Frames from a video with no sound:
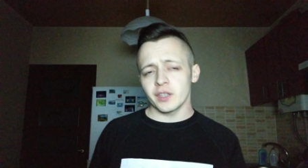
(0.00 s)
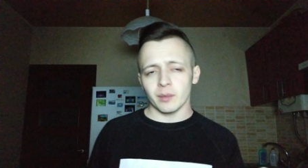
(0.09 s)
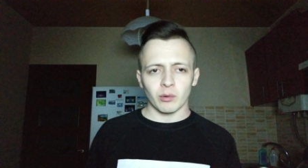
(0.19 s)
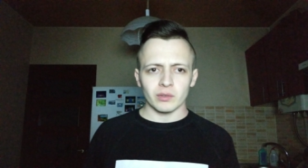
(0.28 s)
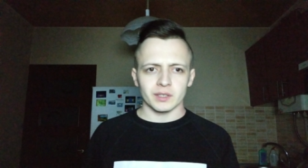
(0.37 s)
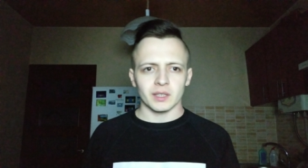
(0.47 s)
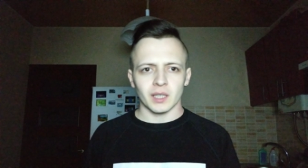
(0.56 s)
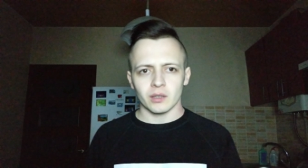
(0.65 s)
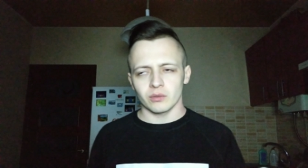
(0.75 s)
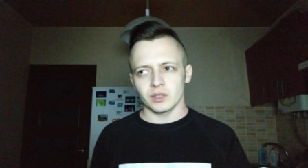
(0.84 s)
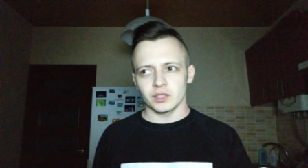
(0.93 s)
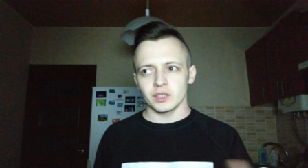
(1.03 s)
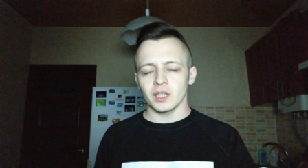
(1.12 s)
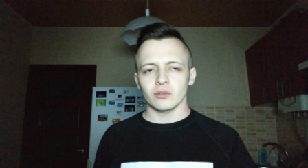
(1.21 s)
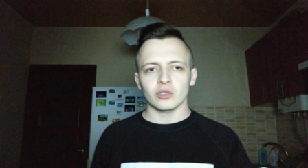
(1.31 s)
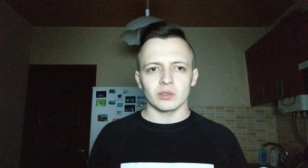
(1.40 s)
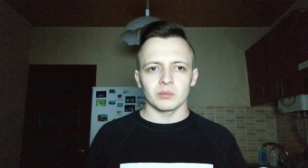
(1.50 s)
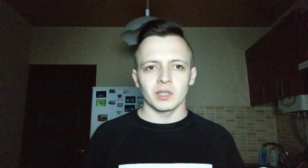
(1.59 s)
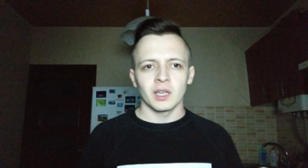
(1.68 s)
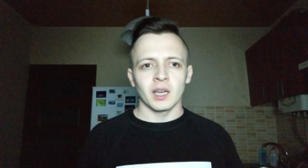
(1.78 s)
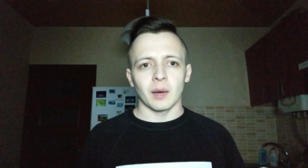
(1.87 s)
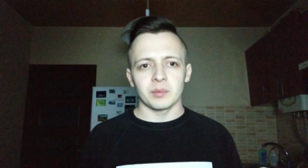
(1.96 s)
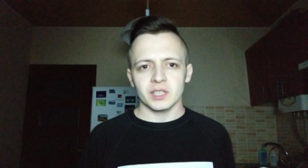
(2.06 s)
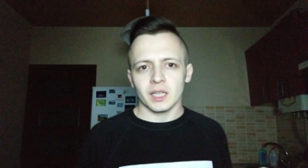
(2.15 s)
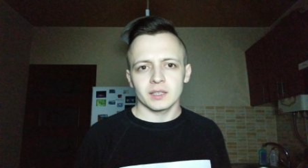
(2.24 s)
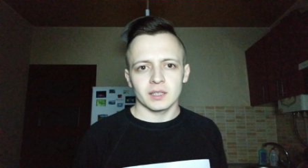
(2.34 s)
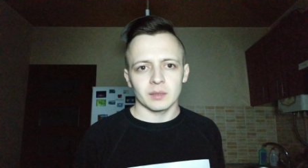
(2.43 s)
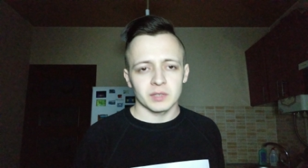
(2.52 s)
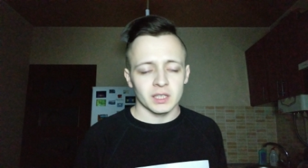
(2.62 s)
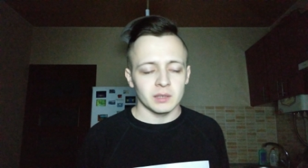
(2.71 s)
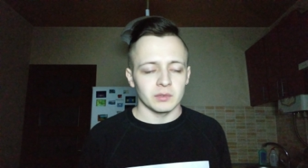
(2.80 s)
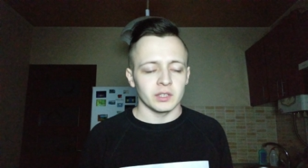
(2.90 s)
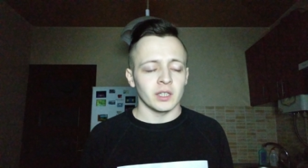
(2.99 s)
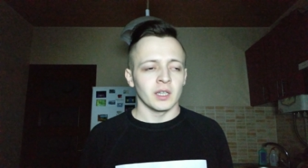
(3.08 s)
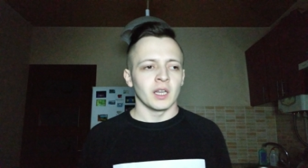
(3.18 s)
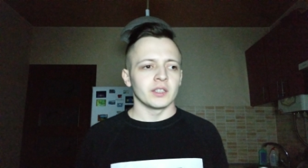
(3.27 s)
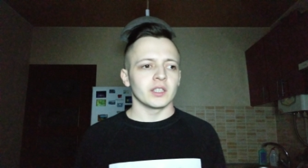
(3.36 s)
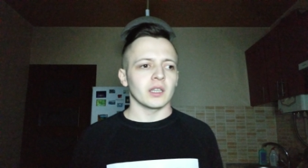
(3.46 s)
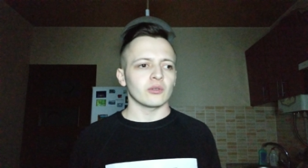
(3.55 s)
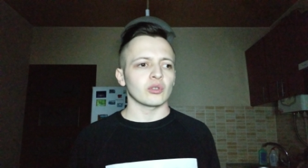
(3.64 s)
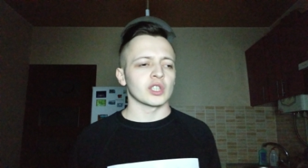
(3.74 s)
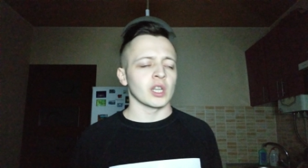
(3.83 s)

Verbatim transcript: не просто так, то есть не для того, чтобы общаться там с ними, не, не для того,